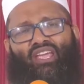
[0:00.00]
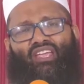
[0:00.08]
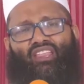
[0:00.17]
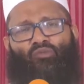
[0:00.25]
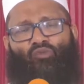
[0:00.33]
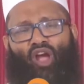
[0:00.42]

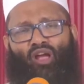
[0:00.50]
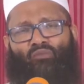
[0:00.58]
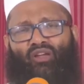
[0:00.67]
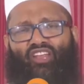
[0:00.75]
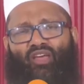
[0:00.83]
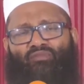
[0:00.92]
இந்த
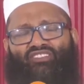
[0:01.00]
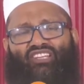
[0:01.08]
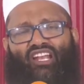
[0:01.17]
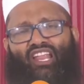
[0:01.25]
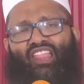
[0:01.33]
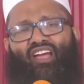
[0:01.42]
முகமது நபி
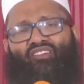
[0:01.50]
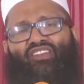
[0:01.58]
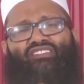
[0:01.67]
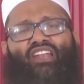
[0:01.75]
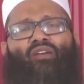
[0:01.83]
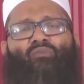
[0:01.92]
சல்லல்லா
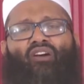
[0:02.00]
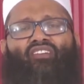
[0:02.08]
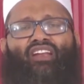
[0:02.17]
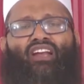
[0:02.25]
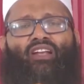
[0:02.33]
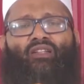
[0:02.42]
அலி செல்லம்
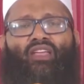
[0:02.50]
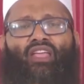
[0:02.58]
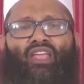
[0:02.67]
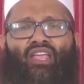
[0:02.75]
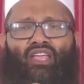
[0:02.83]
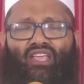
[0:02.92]
அவர்கள்
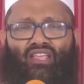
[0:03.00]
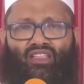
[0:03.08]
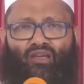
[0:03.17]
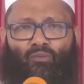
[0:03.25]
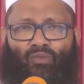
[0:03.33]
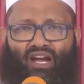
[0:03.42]

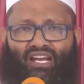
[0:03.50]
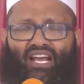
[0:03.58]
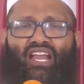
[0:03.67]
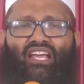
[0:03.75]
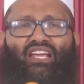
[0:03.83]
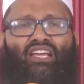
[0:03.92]
இந்த
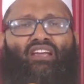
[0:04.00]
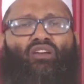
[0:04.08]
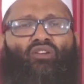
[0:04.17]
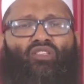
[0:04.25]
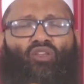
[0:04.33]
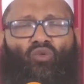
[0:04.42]
மக்களுக்கு
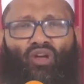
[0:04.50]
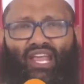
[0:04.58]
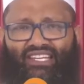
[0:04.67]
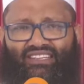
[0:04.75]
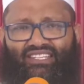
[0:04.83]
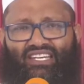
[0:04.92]
இந்த
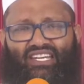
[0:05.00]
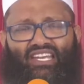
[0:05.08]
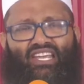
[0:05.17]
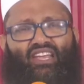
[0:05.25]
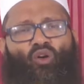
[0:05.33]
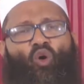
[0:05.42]

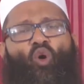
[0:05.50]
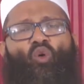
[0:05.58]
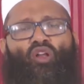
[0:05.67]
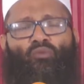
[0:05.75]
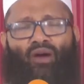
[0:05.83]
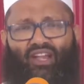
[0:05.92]
உலகத்துக்கு
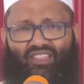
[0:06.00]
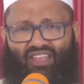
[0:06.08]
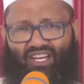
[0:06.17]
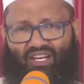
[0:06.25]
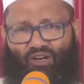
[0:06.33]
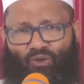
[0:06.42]
ஒவ்வொரு
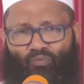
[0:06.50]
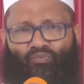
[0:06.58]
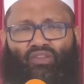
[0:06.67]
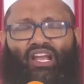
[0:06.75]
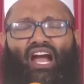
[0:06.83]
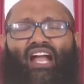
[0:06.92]
மனிதனுக்கும்
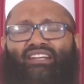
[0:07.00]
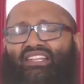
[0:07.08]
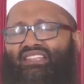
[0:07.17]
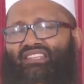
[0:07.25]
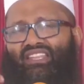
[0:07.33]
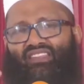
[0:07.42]

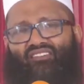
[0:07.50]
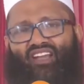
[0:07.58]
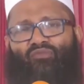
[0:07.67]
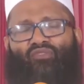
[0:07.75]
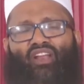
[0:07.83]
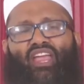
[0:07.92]
காட்டித்தந்த
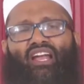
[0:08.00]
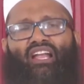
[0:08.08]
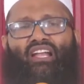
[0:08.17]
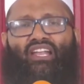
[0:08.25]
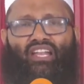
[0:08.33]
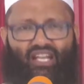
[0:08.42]

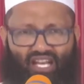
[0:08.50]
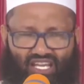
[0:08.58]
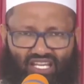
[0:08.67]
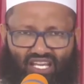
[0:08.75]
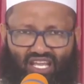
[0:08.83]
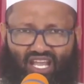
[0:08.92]
வழிமுறைகள்
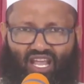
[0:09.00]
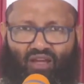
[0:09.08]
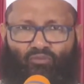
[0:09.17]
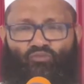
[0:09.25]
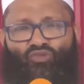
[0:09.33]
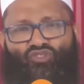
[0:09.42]
இன்றைக்கு
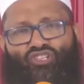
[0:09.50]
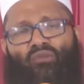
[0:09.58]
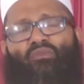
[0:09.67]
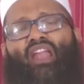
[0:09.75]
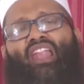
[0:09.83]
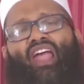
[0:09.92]

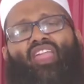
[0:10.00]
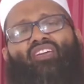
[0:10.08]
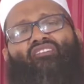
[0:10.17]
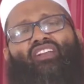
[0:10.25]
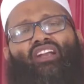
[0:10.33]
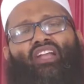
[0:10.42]
முஸ்லீம்
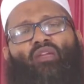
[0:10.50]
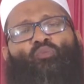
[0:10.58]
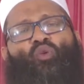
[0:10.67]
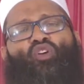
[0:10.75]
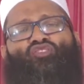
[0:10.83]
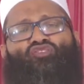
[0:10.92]
அல்லாதவர்களை
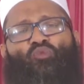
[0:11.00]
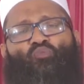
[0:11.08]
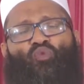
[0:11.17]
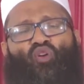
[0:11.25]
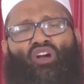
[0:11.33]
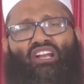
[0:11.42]
போற்றி
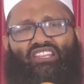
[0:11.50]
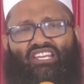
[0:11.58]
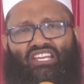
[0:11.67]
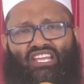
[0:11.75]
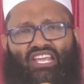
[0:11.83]
புகழ்ந்து